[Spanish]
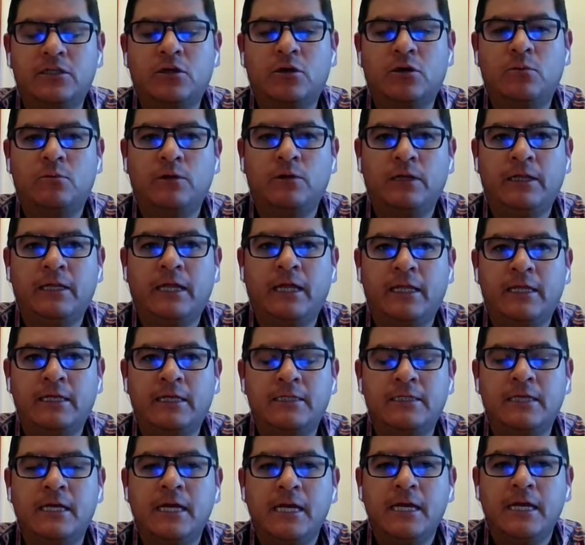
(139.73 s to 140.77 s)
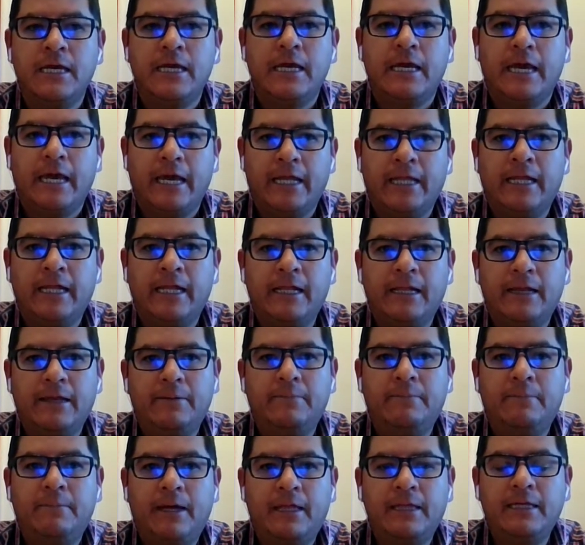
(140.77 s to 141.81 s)
comunidades en el
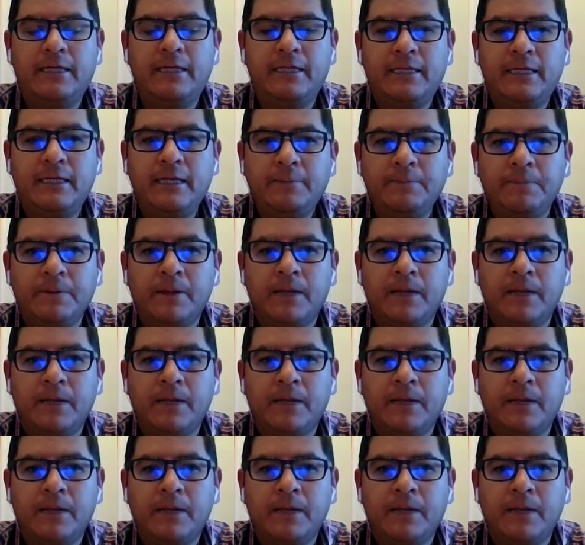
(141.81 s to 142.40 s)
Madidi,